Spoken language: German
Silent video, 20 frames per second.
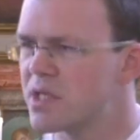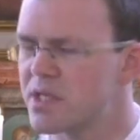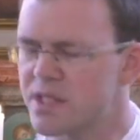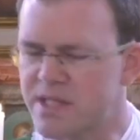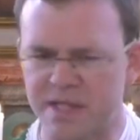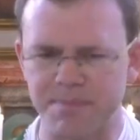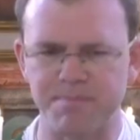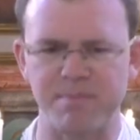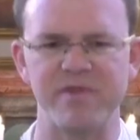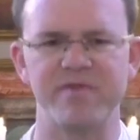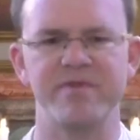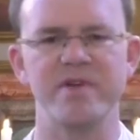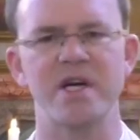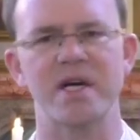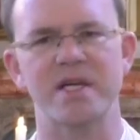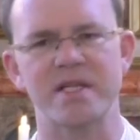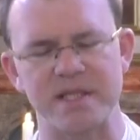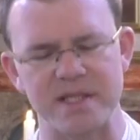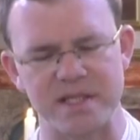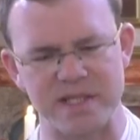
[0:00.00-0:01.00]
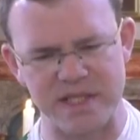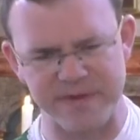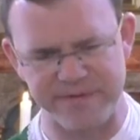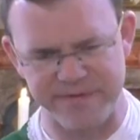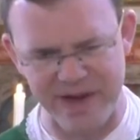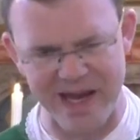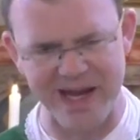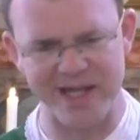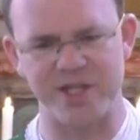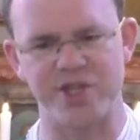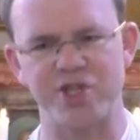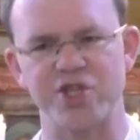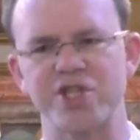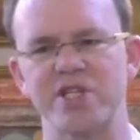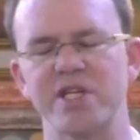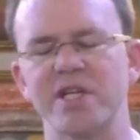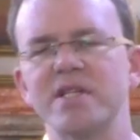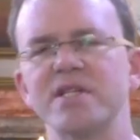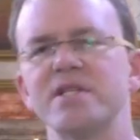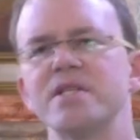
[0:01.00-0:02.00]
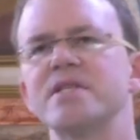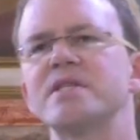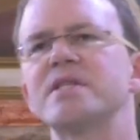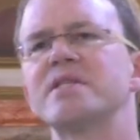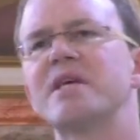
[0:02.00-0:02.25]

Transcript: Es hat bewirkt, dass die Welt entstanden ist.